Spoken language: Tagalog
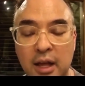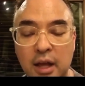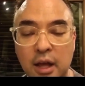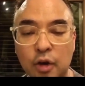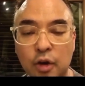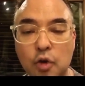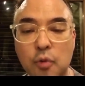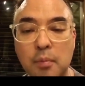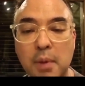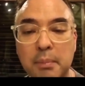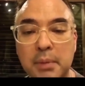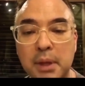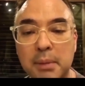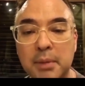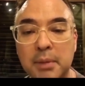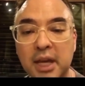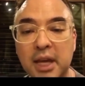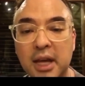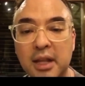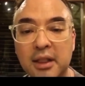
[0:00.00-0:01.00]
Kung
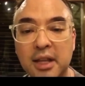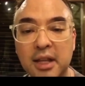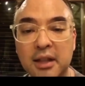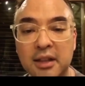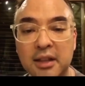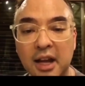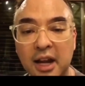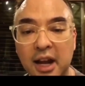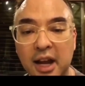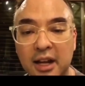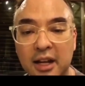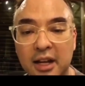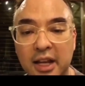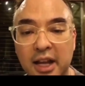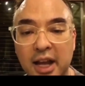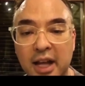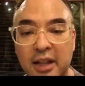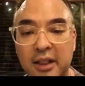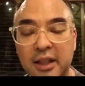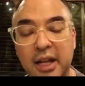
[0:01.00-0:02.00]
mabibigyan din directly
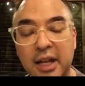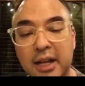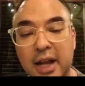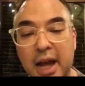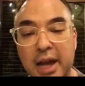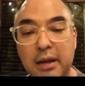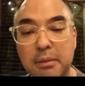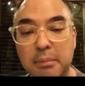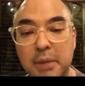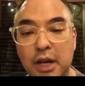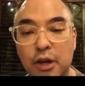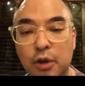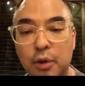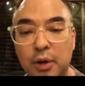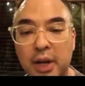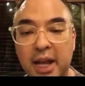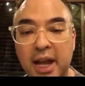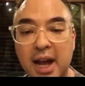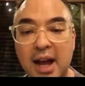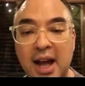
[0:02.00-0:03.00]
yan, then 9 million na
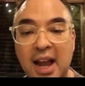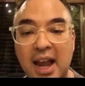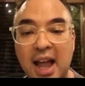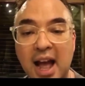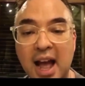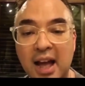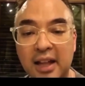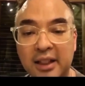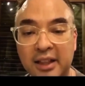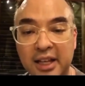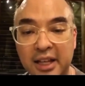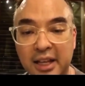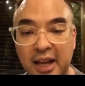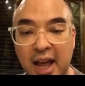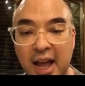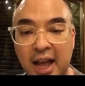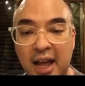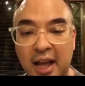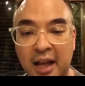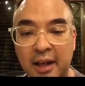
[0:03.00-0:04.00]
yan, kalahati
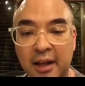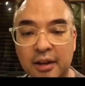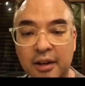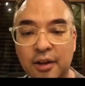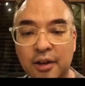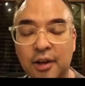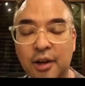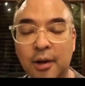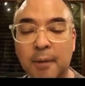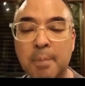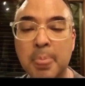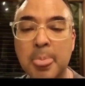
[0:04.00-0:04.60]
na. No?